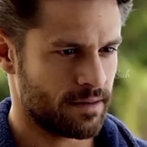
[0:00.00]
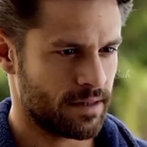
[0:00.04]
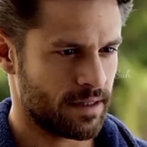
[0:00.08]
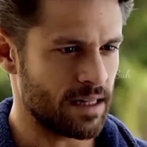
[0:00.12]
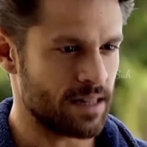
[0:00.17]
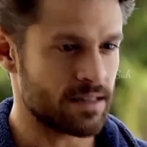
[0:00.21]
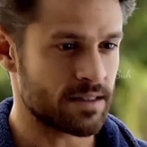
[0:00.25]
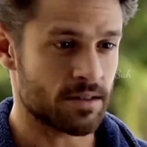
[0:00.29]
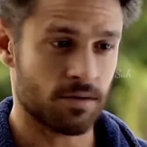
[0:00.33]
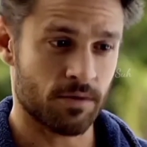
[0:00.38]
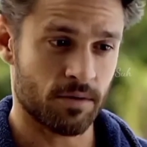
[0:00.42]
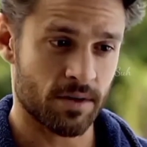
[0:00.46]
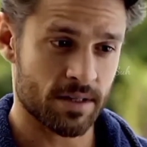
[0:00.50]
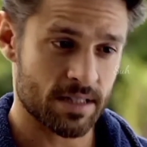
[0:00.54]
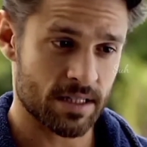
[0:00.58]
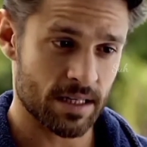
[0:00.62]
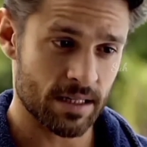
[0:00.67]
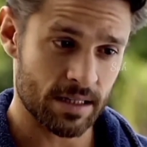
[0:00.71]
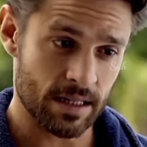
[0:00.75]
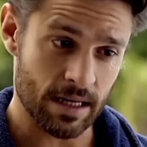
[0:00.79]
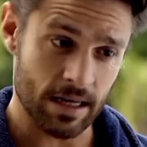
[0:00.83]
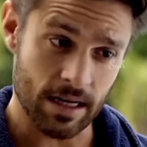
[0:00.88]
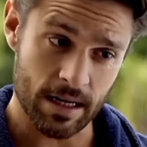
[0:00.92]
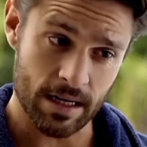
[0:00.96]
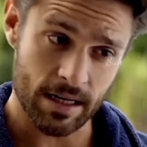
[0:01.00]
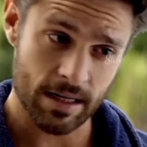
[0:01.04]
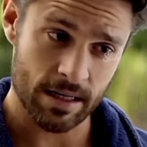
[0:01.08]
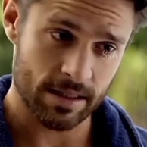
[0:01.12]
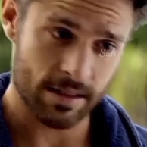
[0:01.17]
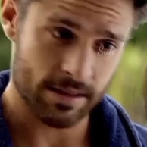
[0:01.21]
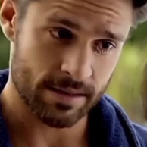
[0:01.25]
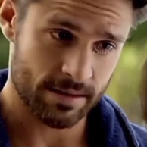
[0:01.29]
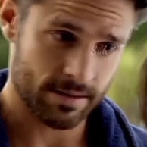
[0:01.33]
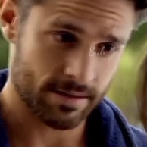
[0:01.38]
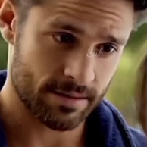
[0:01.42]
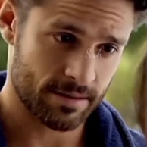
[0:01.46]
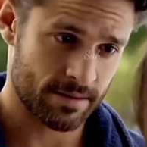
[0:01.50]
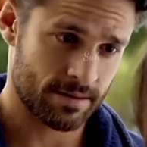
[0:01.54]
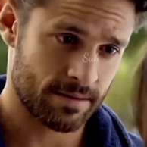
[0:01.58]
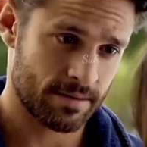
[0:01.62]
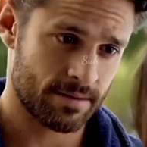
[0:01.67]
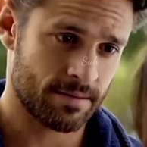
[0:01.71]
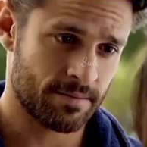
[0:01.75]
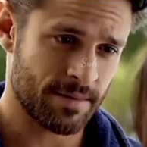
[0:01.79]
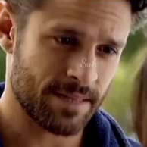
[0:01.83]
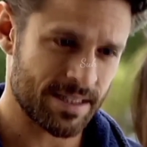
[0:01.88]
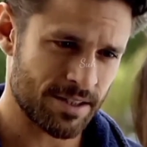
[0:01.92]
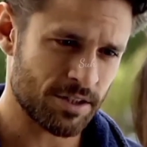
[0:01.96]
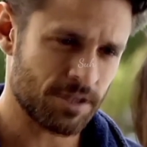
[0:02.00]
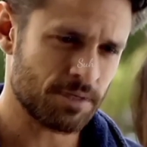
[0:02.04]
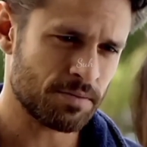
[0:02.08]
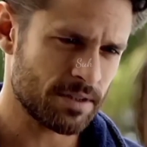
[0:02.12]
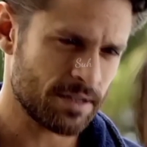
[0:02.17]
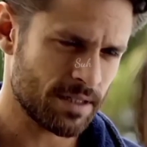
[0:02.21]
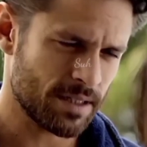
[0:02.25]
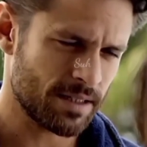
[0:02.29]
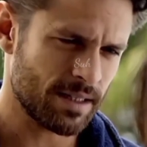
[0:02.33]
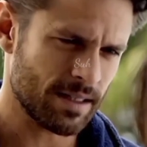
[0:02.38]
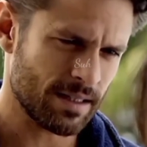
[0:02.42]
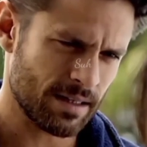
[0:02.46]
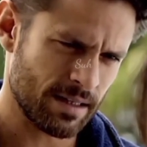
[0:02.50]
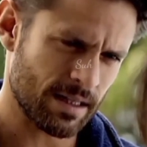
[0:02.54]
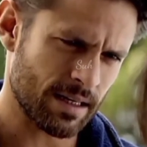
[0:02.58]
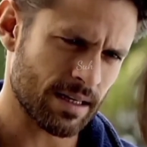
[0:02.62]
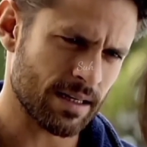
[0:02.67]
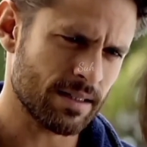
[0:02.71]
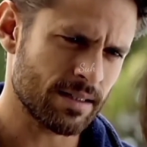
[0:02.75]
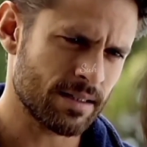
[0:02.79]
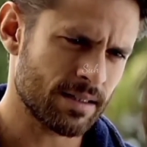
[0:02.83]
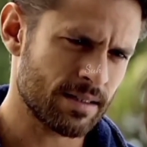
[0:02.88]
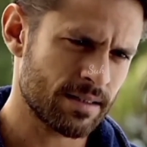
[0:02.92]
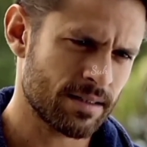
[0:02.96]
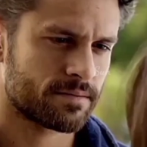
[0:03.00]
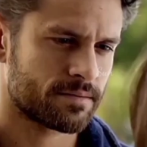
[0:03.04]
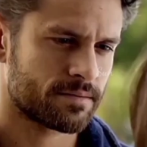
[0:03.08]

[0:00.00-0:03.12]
que eles não vão aceitar, mas a gente podia tentar, né?